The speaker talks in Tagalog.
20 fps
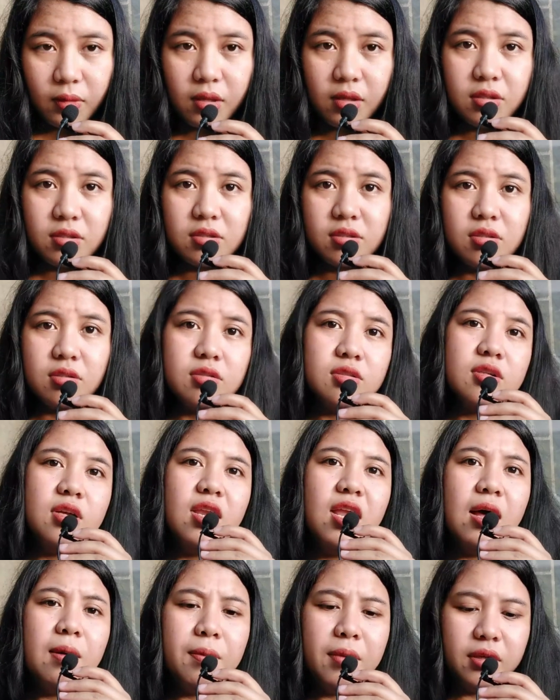So,
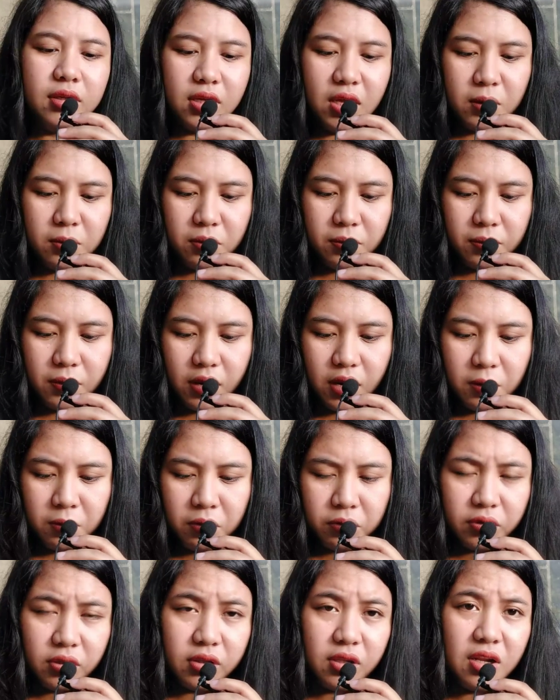salamat nga po pala.
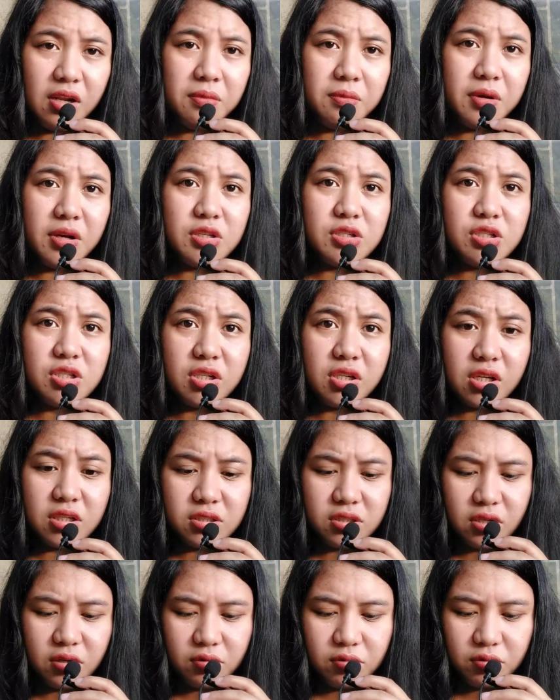Buti na lang may
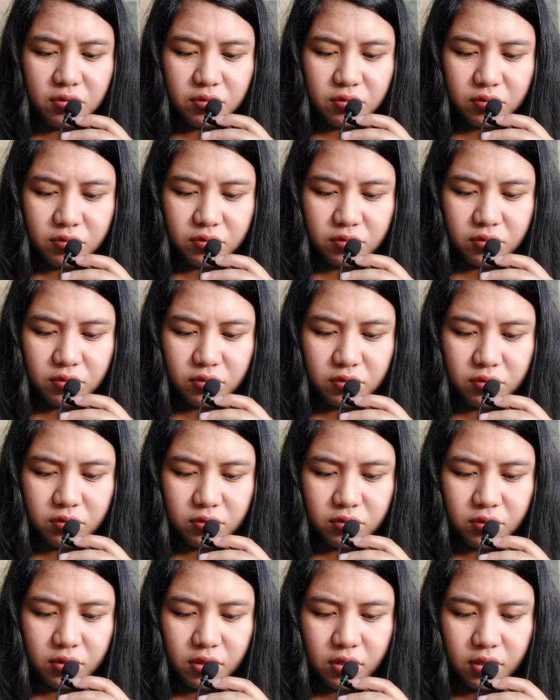Gcash ako, no?
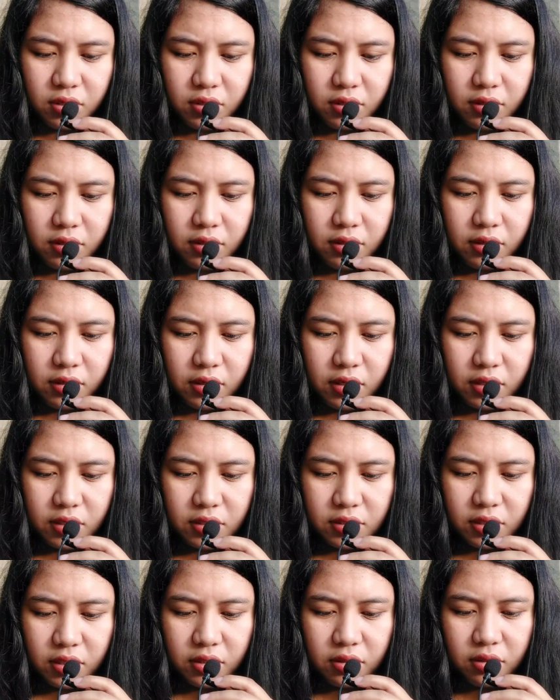So,
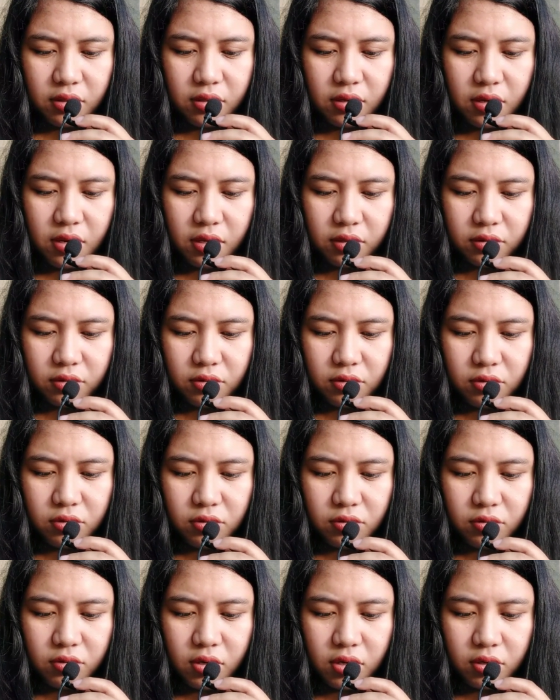nasisend na lang doon
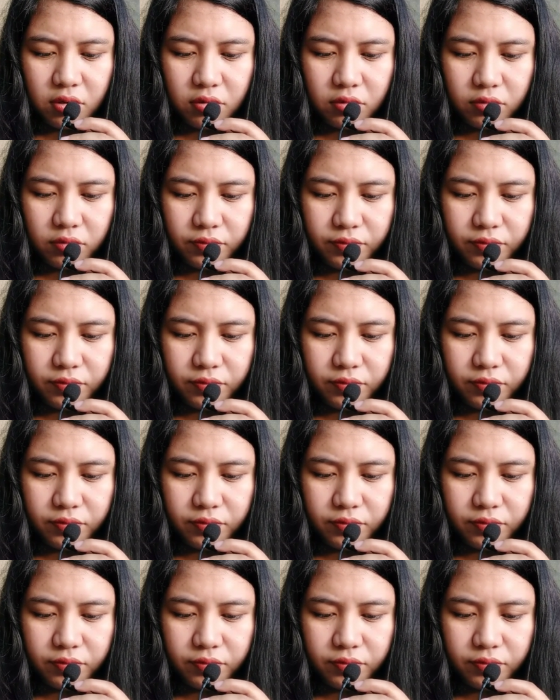yung ano.